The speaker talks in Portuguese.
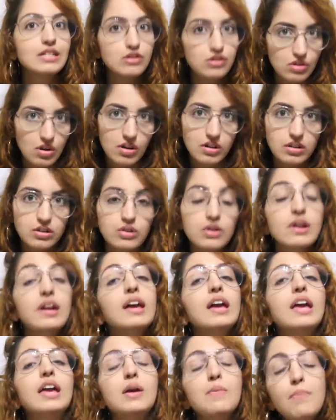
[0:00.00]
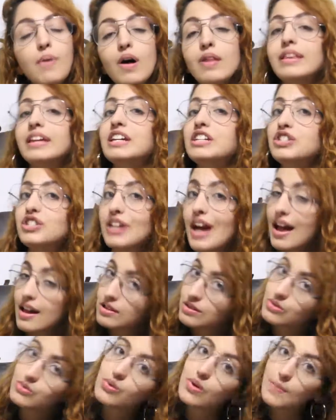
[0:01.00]
em sódio e podem inchar a
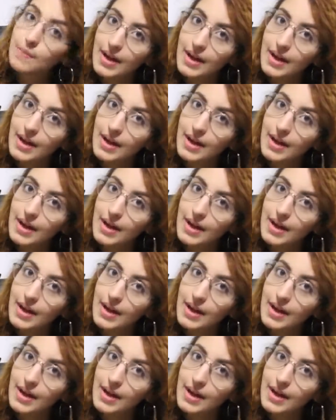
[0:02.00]
sua